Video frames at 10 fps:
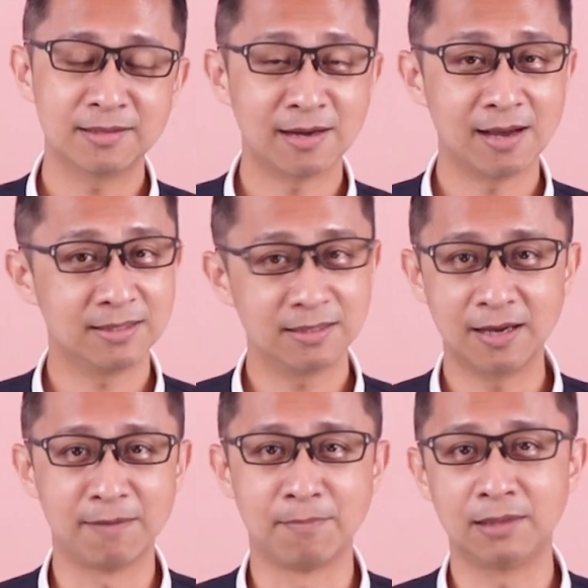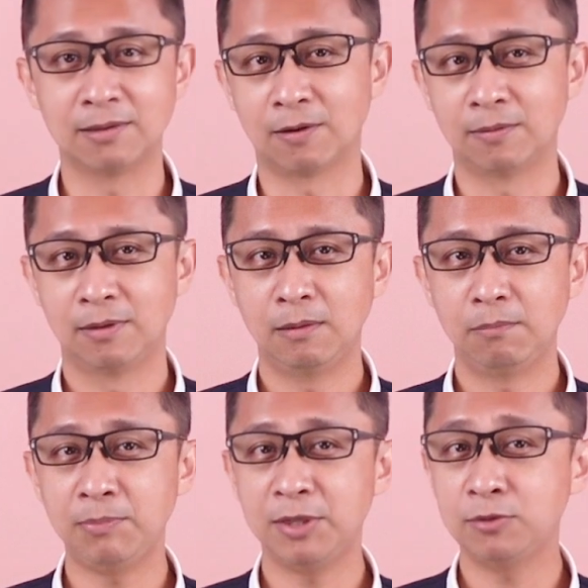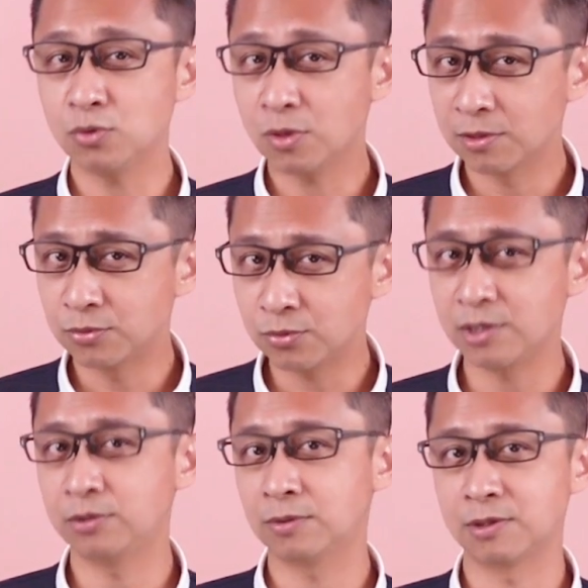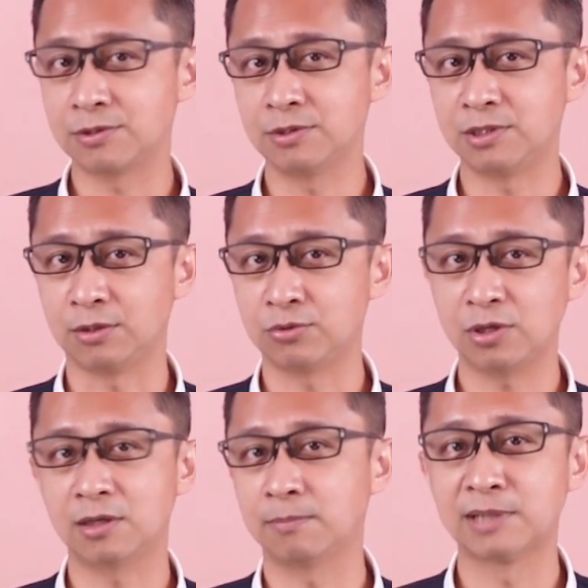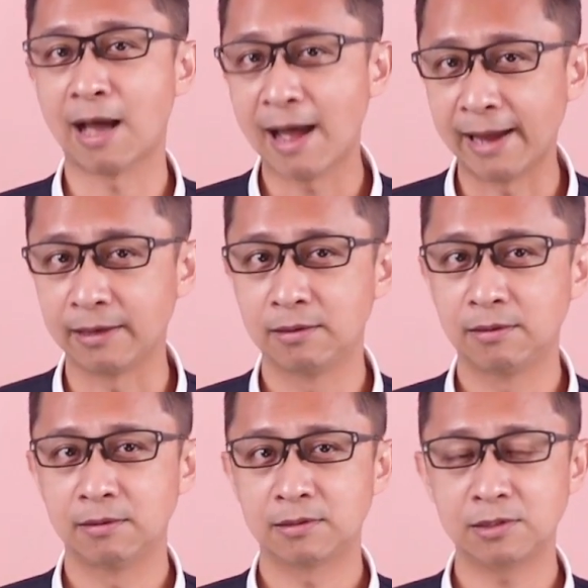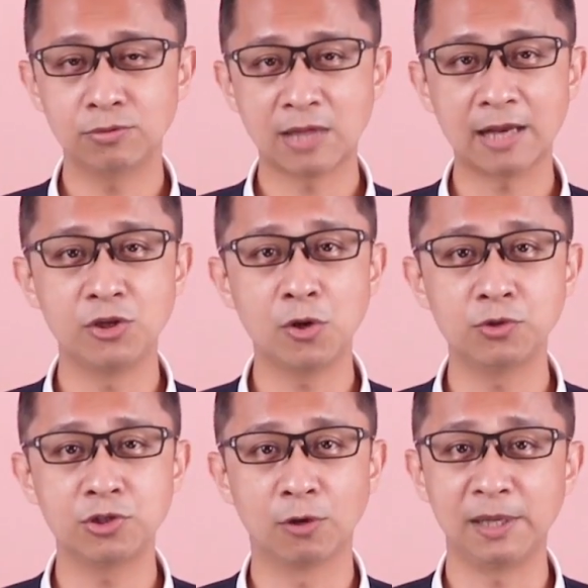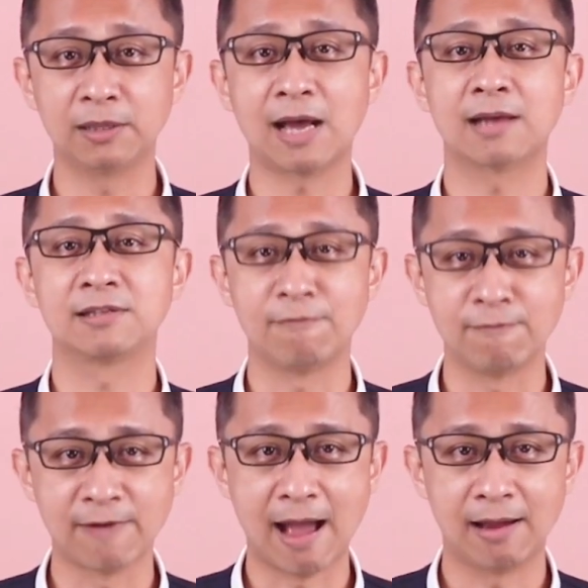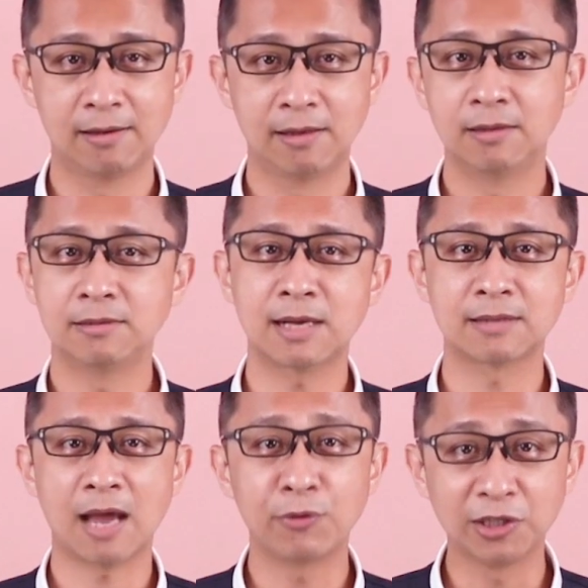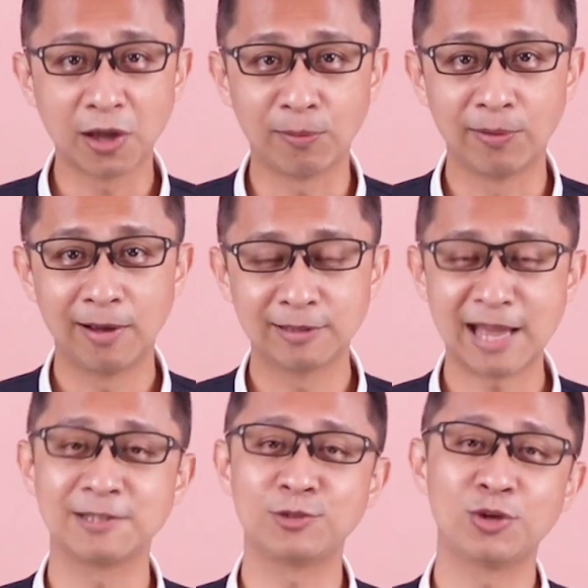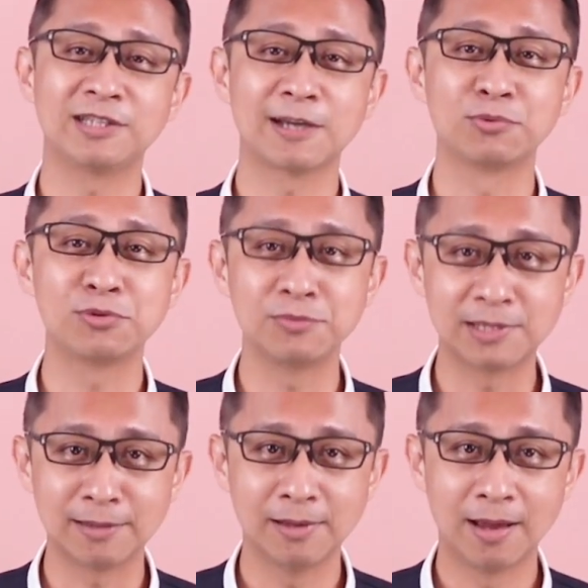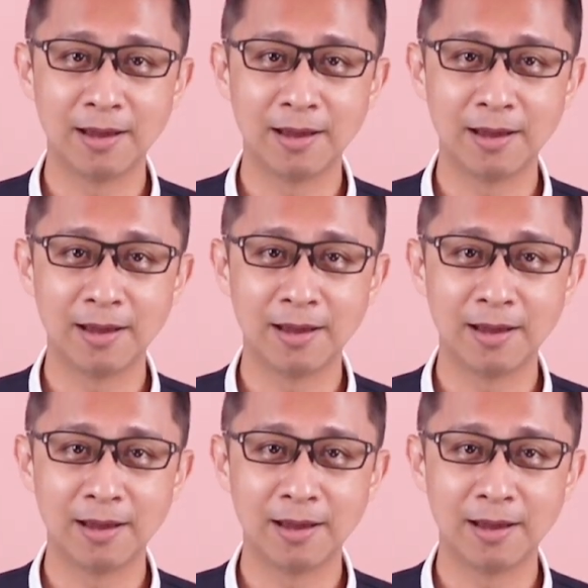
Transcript: 这让他心里很闷哦。明明做了最多的事情，却得不到爱，似乎他的优秀变成他的惩罚，让他会痛，但是却叫不出声。